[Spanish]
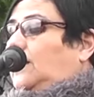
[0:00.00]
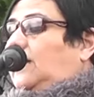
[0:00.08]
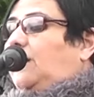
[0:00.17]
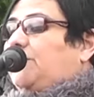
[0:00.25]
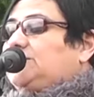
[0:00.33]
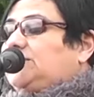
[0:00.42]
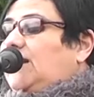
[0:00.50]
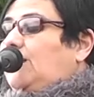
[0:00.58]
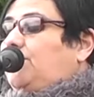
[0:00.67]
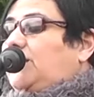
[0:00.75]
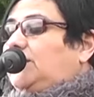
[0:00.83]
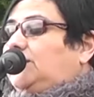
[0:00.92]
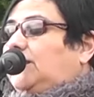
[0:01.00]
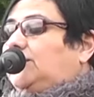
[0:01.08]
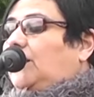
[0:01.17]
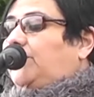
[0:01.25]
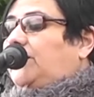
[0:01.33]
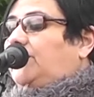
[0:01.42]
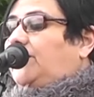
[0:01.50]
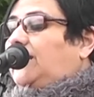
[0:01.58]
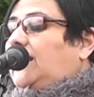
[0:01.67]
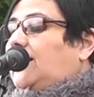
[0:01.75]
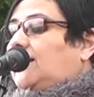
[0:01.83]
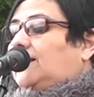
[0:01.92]
especialmente a través
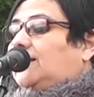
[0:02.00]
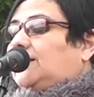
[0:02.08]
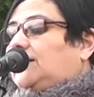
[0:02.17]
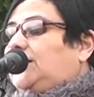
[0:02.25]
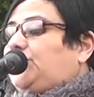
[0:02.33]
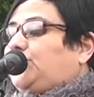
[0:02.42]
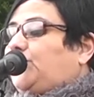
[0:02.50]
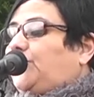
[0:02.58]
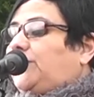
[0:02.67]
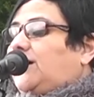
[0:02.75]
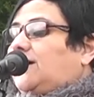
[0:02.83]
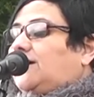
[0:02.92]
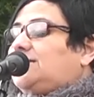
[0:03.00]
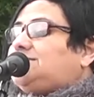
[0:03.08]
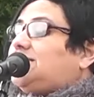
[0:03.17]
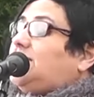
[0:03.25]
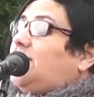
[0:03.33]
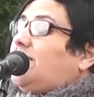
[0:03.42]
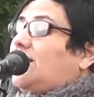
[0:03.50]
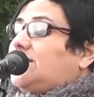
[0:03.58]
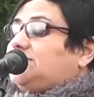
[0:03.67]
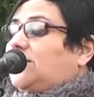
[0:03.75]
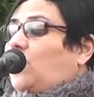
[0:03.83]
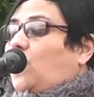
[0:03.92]
de la historia enseñada en
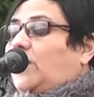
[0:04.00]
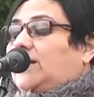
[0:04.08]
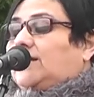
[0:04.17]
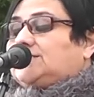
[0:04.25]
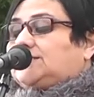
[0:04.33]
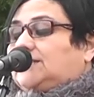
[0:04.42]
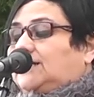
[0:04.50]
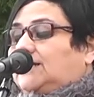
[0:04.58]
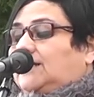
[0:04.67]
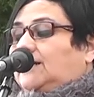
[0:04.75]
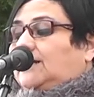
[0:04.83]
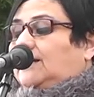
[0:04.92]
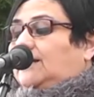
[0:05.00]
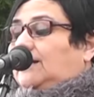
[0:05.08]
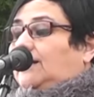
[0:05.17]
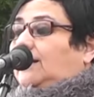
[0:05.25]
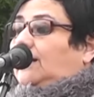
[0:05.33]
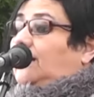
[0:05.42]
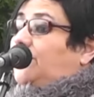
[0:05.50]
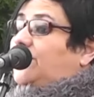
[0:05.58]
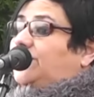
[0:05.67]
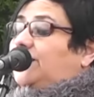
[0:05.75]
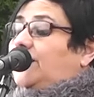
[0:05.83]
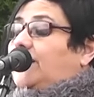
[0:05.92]
las escuelas. La
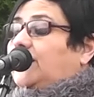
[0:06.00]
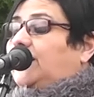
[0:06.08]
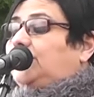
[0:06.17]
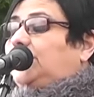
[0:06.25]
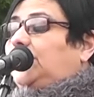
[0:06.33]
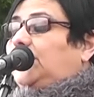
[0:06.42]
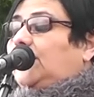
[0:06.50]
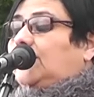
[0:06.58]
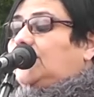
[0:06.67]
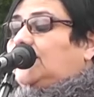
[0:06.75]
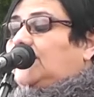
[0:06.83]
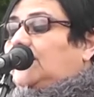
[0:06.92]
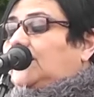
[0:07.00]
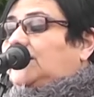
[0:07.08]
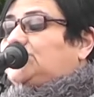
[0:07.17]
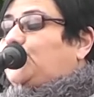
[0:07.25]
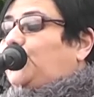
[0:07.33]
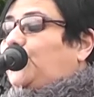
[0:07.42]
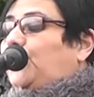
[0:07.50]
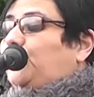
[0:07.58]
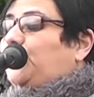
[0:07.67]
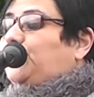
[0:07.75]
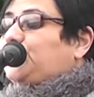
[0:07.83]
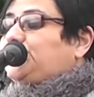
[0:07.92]
bandera argentina es uno de
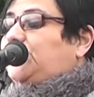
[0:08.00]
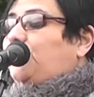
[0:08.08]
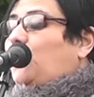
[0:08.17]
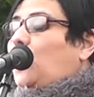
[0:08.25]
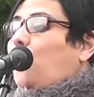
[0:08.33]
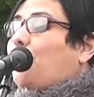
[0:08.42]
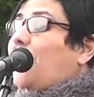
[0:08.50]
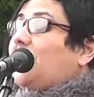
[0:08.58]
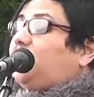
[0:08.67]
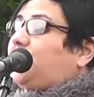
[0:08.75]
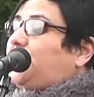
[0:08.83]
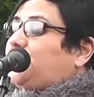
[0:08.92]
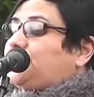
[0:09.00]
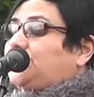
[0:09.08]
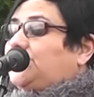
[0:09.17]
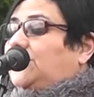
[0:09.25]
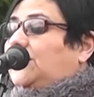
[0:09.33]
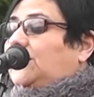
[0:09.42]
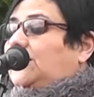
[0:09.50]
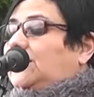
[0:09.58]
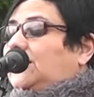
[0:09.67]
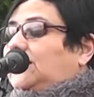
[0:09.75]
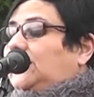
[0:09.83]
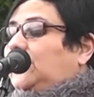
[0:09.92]
nuestros símbolos patrios
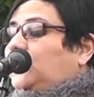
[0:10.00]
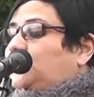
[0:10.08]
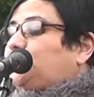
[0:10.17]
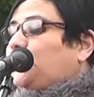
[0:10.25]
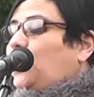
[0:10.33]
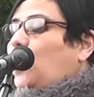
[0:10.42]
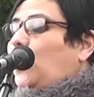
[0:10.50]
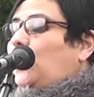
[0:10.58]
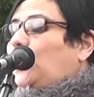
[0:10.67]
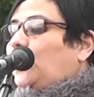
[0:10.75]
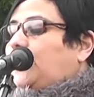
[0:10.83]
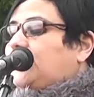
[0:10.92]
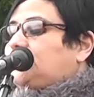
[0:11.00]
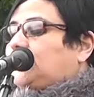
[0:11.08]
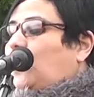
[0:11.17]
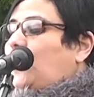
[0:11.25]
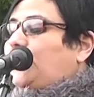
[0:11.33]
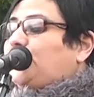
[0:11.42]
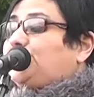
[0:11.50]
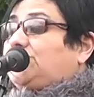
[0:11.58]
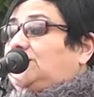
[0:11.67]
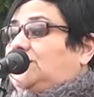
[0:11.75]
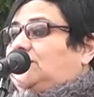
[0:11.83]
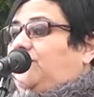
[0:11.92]
y sus colores hoy nos
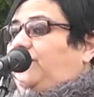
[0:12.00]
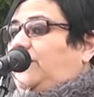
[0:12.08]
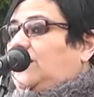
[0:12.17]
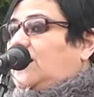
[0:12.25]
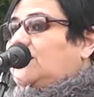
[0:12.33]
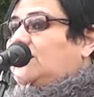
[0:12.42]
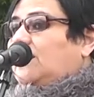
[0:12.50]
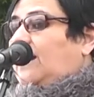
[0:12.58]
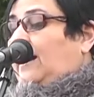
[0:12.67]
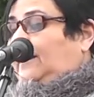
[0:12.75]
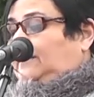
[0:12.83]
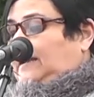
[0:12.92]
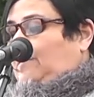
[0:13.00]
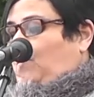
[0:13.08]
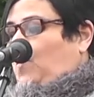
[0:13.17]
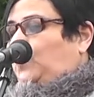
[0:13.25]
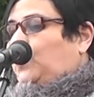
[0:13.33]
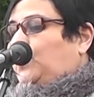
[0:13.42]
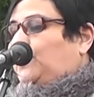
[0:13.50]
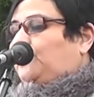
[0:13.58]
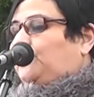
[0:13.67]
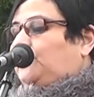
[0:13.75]
identifican ante el mundo.